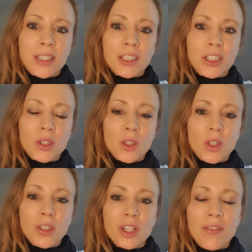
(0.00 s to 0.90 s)
So,
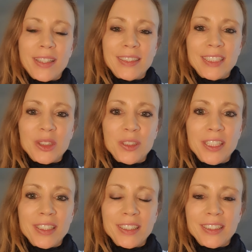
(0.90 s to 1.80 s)
kontrovers
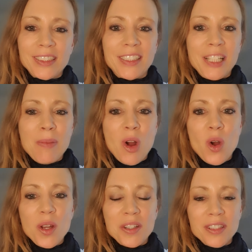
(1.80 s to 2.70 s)
diskutiertes Thema
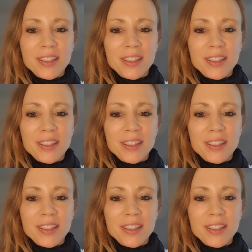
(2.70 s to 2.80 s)
heute,